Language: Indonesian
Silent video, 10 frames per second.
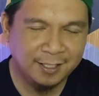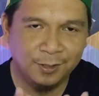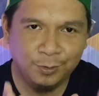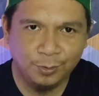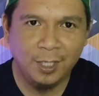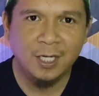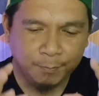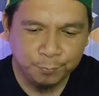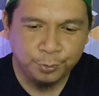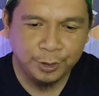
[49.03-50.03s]
satu
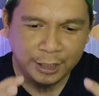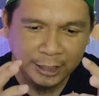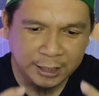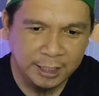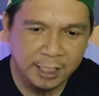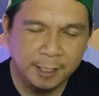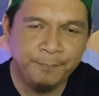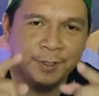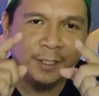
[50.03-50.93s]
kampung India